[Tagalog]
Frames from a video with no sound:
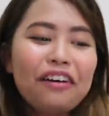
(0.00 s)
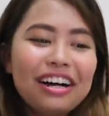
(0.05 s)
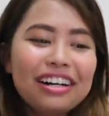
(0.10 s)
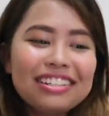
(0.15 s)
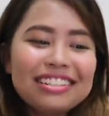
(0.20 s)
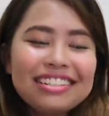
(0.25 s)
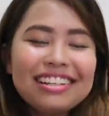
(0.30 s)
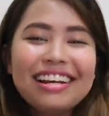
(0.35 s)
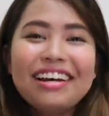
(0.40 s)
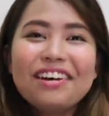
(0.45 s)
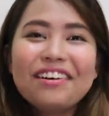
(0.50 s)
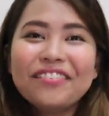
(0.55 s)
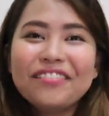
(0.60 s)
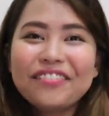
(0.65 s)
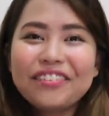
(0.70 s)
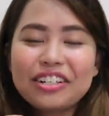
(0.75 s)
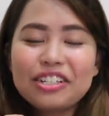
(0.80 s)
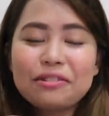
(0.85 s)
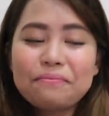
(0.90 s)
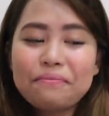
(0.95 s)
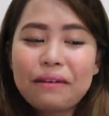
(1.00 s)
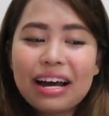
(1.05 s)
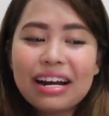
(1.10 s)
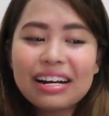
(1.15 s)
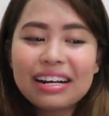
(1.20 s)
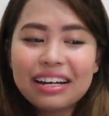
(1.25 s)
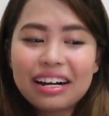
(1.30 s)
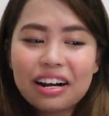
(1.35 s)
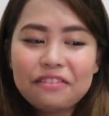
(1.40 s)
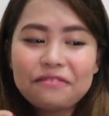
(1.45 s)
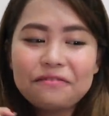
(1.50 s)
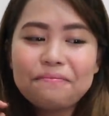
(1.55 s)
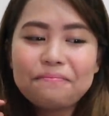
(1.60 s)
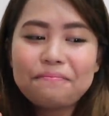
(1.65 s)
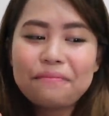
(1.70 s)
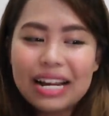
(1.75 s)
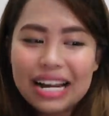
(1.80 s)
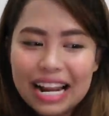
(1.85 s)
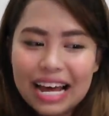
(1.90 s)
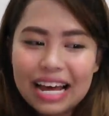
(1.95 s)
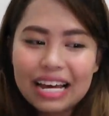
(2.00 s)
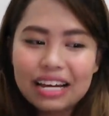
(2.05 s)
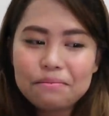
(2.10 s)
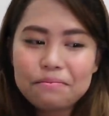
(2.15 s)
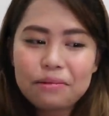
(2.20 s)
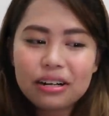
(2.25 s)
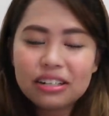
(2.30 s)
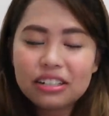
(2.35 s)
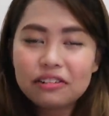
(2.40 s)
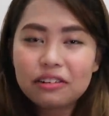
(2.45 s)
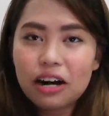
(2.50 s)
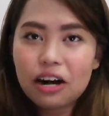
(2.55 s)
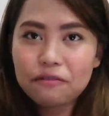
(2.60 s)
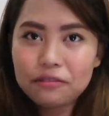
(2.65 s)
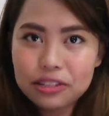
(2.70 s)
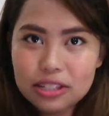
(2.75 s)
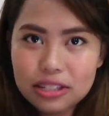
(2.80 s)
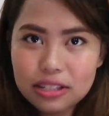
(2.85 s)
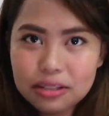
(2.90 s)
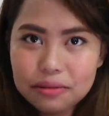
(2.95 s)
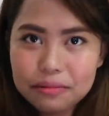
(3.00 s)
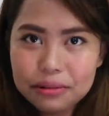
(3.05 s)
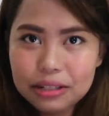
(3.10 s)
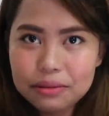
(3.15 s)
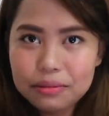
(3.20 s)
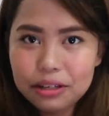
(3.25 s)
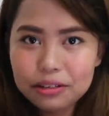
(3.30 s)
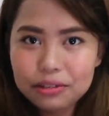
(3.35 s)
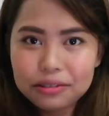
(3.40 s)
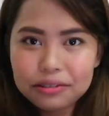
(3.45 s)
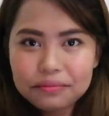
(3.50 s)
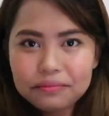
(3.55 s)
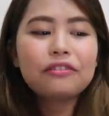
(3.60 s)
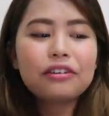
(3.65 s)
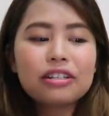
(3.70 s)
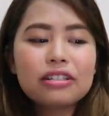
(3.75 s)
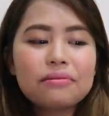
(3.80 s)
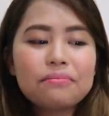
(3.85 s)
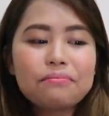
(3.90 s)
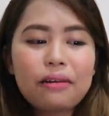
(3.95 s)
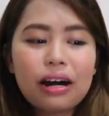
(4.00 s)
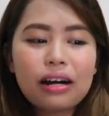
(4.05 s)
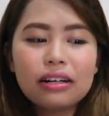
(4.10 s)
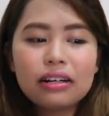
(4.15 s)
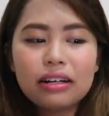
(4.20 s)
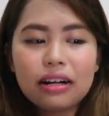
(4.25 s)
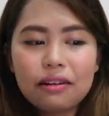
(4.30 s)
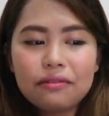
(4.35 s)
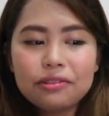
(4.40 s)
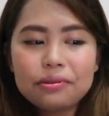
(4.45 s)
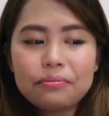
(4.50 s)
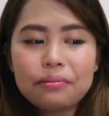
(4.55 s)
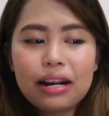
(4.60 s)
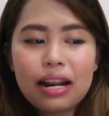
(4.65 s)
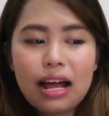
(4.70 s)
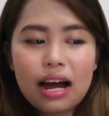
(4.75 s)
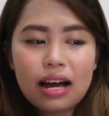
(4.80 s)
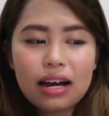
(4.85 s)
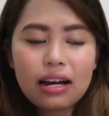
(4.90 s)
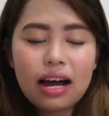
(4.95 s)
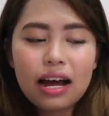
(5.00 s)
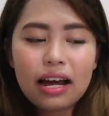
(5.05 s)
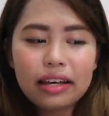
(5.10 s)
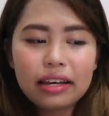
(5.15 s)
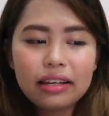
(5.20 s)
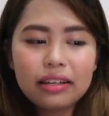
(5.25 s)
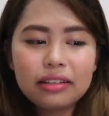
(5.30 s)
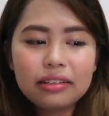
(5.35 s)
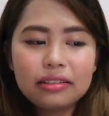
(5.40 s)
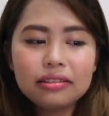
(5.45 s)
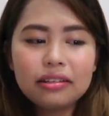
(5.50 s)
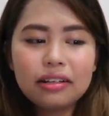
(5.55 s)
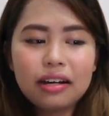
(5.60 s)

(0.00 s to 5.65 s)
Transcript: first, first paragraph pa lang. Paragraphs. Pwede ba yun? First paragraphs pa lang ay